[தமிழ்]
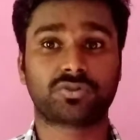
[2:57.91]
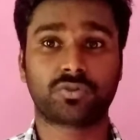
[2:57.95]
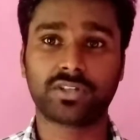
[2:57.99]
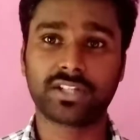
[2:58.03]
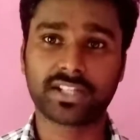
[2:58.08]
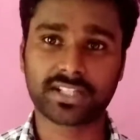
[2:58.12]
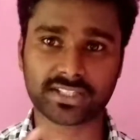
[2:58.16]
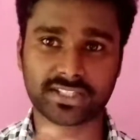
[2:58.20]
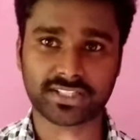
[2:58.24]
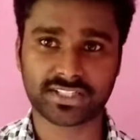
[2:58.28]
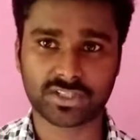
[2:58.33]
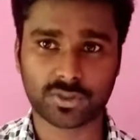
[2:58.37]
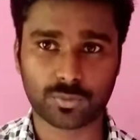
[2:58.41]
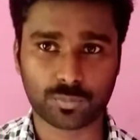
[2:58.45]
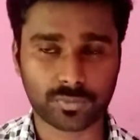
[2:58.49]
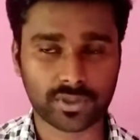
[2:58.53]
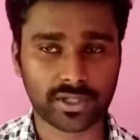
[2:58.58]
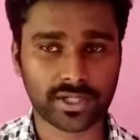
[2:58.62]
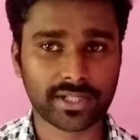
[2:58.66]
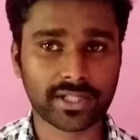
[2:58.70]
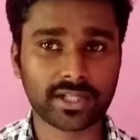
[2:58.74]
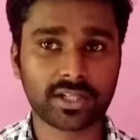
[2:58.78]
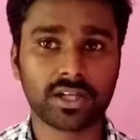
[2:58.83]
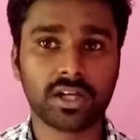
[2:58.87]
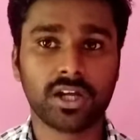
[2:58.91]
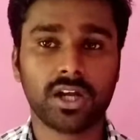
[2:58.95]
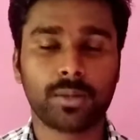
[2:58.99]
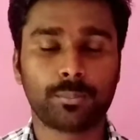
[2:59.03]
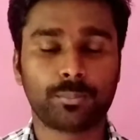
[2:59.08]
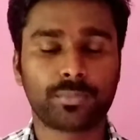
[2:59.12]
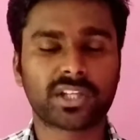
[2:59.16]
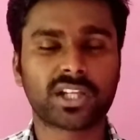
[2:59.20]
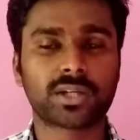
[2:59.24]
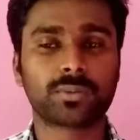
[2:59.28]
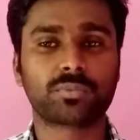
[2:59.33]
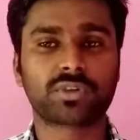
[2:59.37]
சொல்லியிருந்தேன் இதுக்கு முன்னாடி
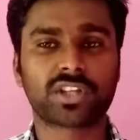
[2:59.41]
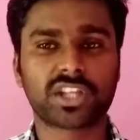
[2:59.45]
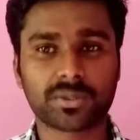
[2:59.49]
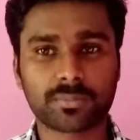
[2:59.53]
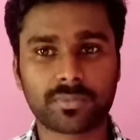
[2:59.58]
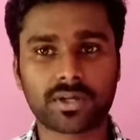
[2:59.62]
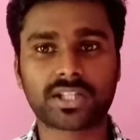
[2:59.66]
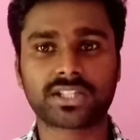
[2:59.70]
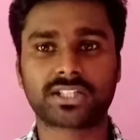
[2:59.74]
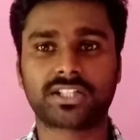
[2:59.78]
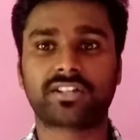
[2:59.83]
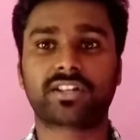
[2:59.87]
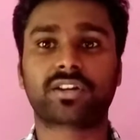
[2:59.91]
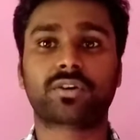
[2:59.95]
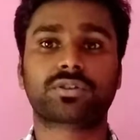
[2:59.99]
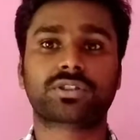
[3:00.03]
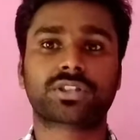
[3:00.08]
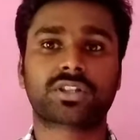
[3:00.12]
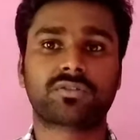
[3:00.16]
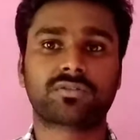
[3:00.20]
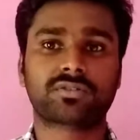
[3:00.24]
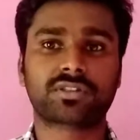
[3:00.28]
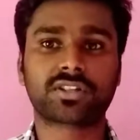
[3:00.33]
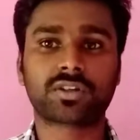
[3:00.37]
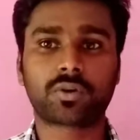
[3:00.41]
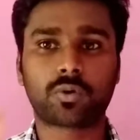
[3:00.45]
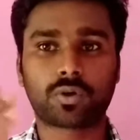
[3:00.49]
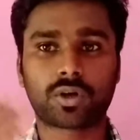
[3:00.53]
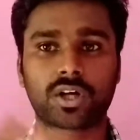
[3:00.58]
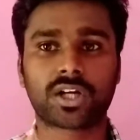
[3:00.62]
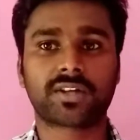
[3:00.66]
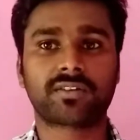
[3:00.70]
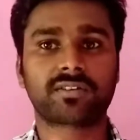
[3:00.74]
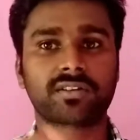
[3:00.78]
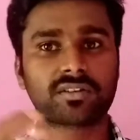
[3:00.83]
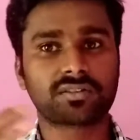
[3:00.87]
மிக முக்கியமான தலைவர் ஒருத்தர் வந்துட்டு
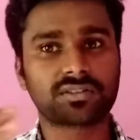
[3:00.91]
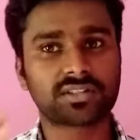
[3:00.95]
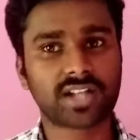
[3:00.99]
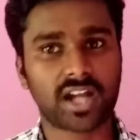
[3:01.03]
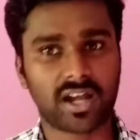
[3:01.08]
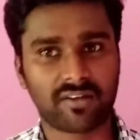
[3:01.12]
கொரோனாவில்